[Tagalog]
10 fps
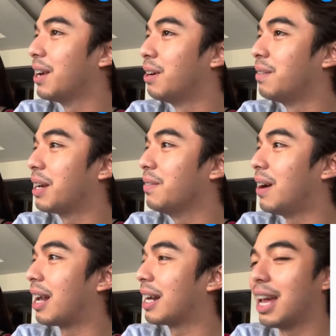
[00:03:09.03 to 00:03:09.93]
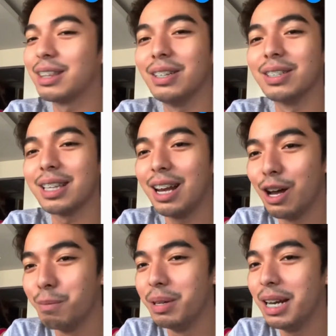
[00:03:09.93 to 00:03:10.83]
May marimar na ito yung
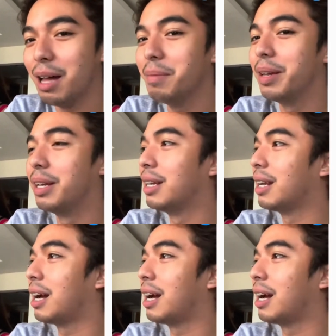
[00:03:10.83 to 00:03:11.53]
saloobin namin.